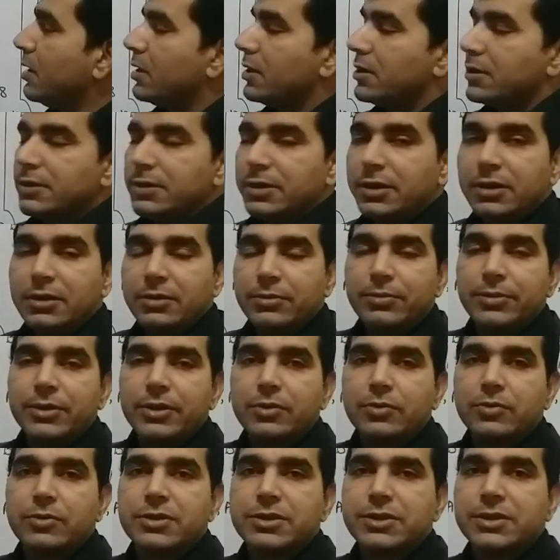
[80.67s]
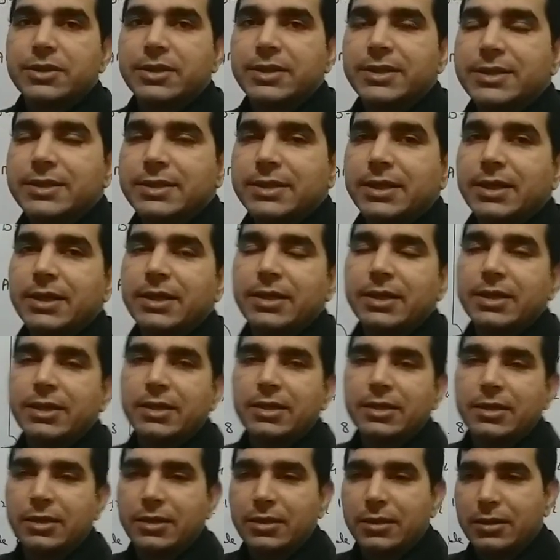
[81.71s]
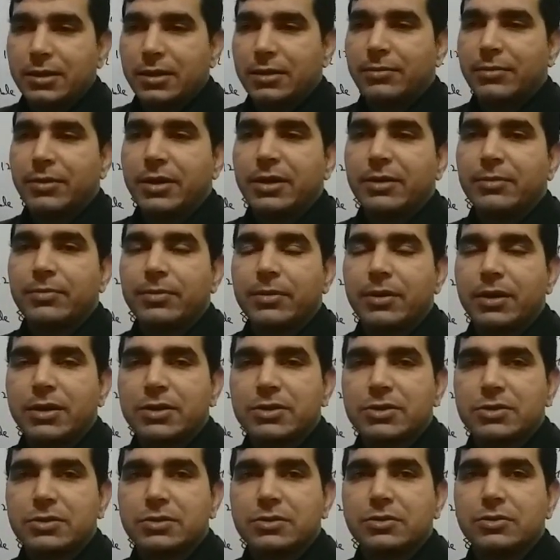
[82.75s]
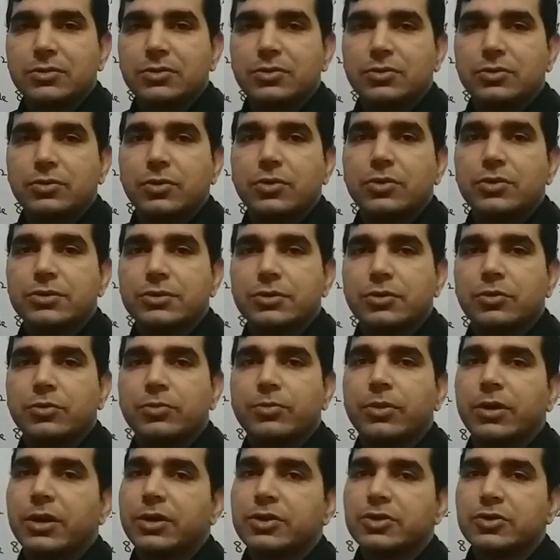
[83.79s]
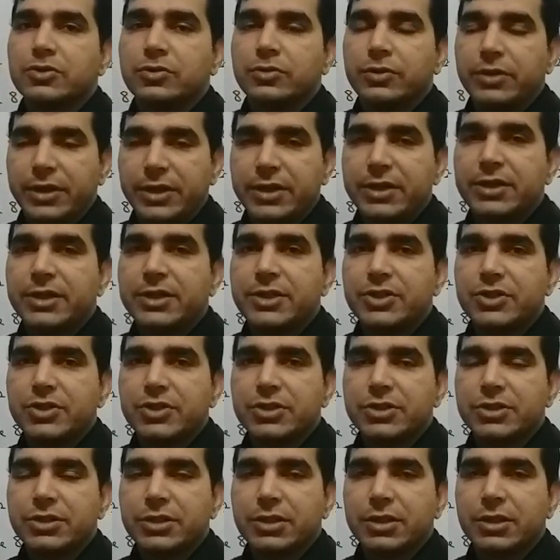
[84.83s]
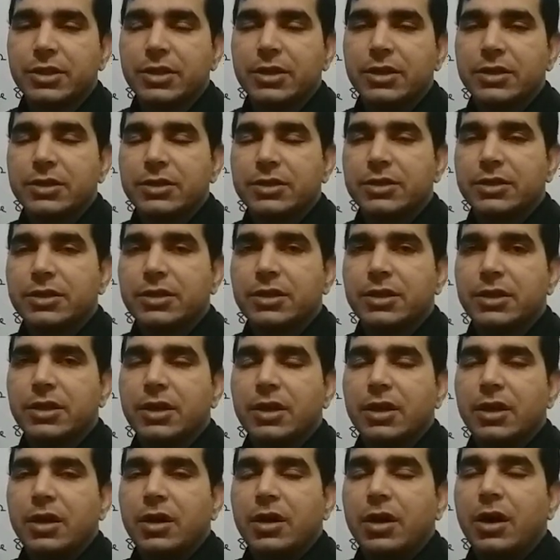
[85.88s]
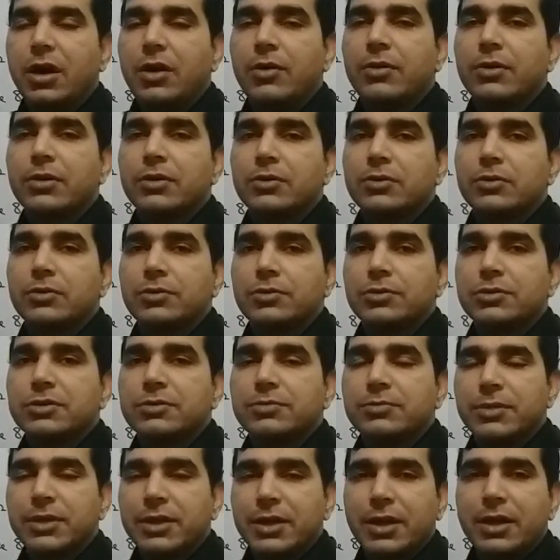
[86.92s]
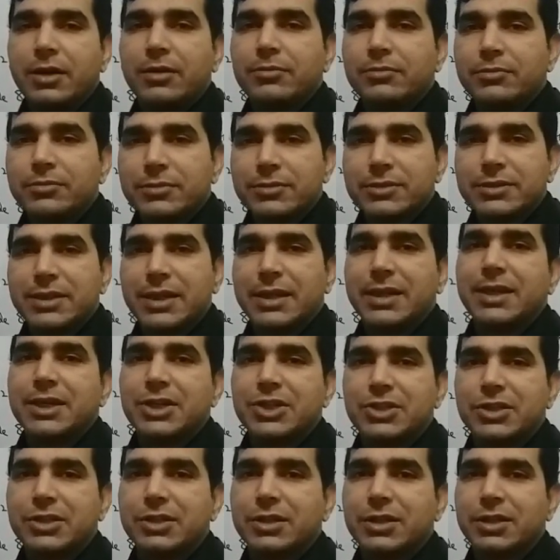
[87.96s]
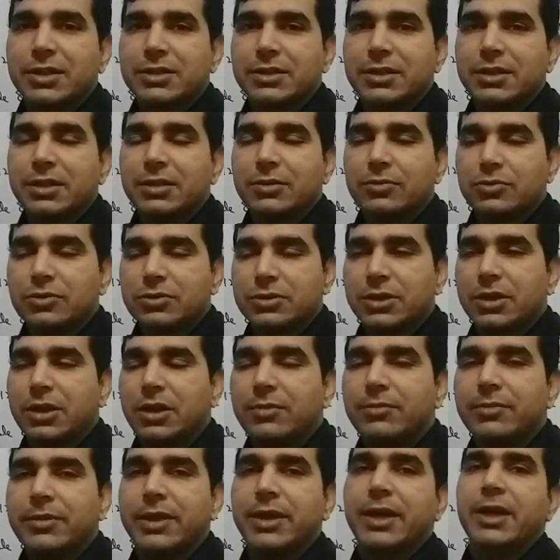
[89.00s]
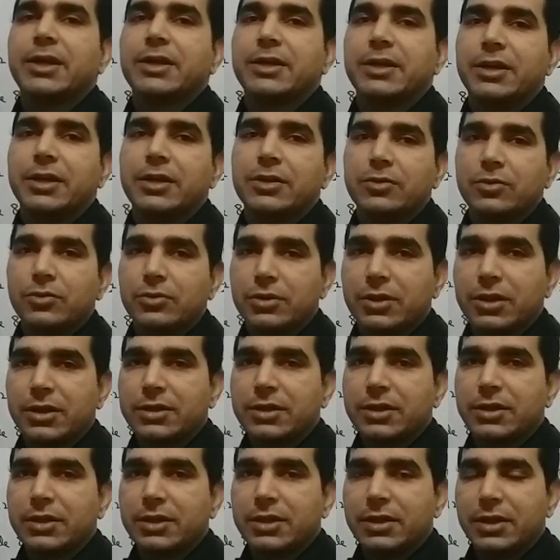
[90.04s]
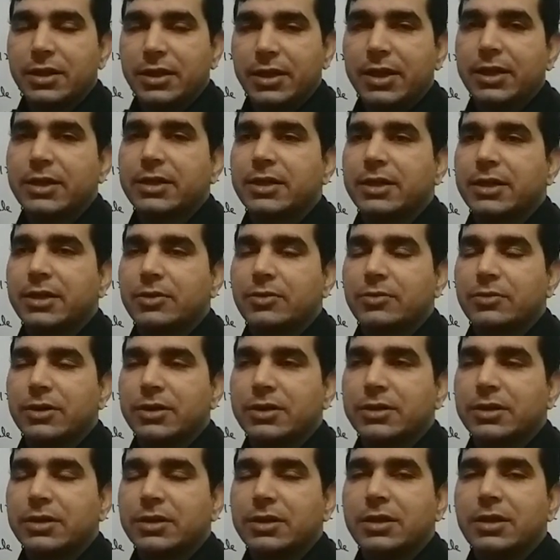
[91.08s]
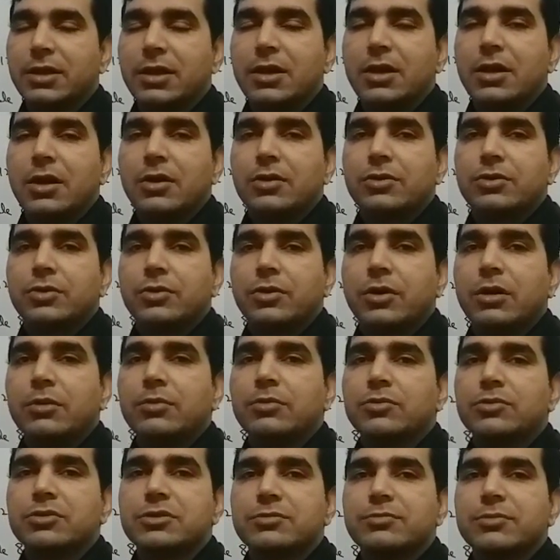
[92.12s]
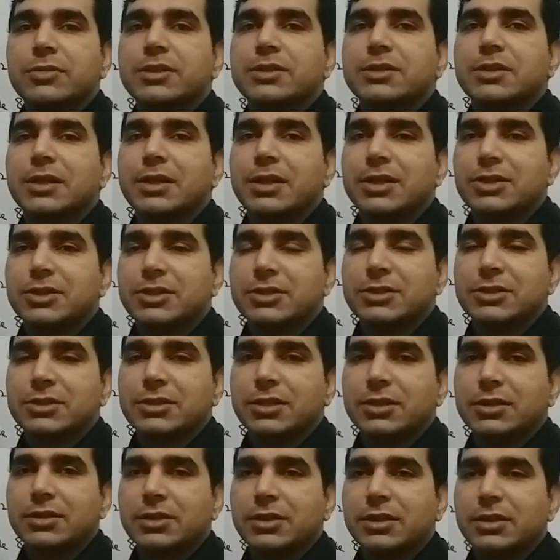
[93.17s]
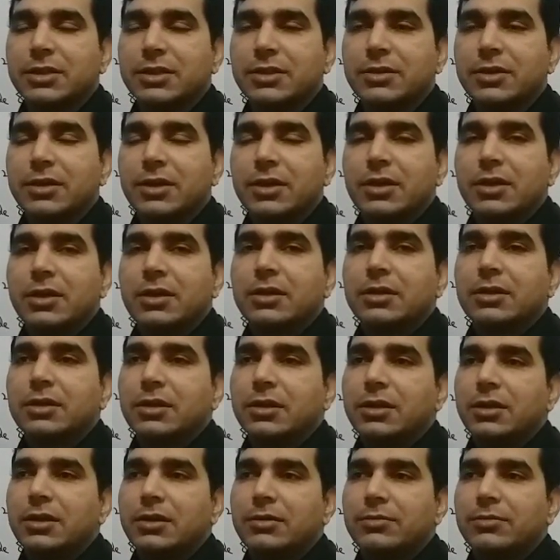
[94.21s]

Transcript: यहाँ पे क्वेश्चन इस तरह है कि हमारे पास दो सौ पॉजिटिव इंटीजर्स है ठीक है और उसमें हम सलेक्शन करते हैं उससे हम एक टिकट उठाते हैं एक टिकट उठाते हैं तो हम उसमें सेलेक्शंस करते हैं कि